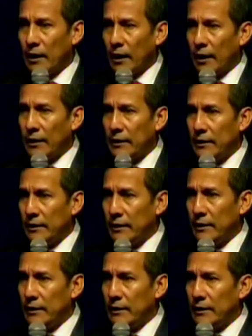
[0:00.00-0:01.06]
hay
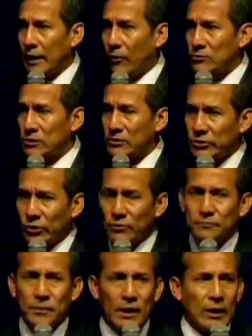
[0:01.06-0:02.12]
eh, la
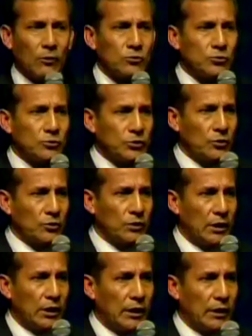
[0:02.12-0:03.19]
concesión para la construcción
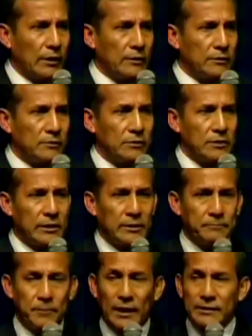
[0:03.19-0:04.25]
de
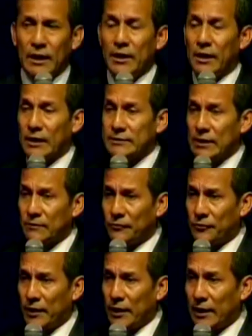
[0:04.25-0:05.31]
eh, plantas de reserva
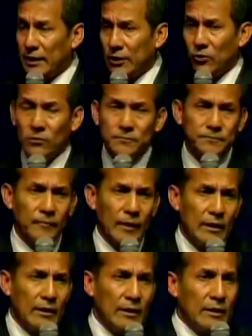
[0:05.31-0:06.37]
fría en hilo
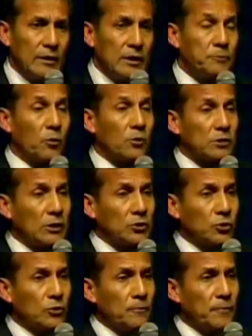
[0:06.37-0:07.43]
y por lo
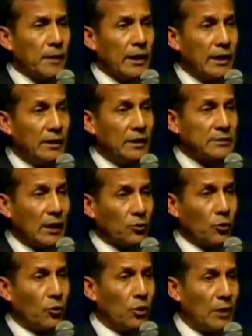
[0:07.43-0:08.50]
tanto el
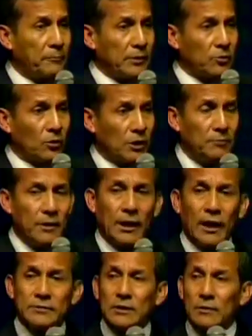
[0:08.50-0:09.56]
desarrollo de la
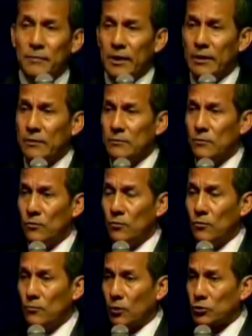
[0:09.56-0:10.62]
petroquímica es también
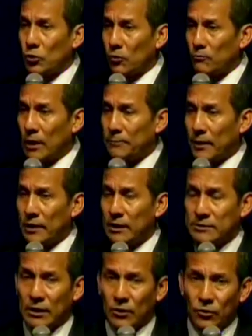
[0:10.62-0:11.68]
un motor más para el
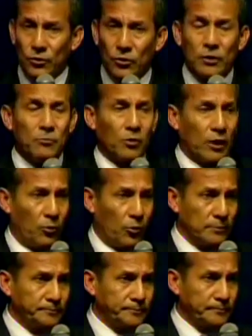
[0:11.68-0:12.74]
desarrollo de
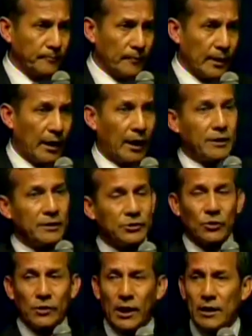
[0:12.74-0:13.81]
Moquegua,
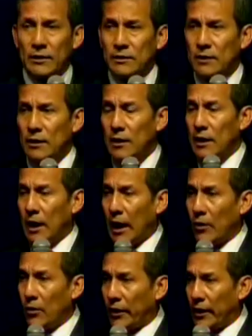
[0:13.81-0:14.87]
adicional
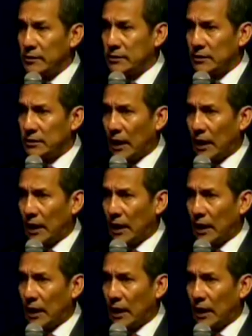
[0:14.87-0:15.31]
a lo que es el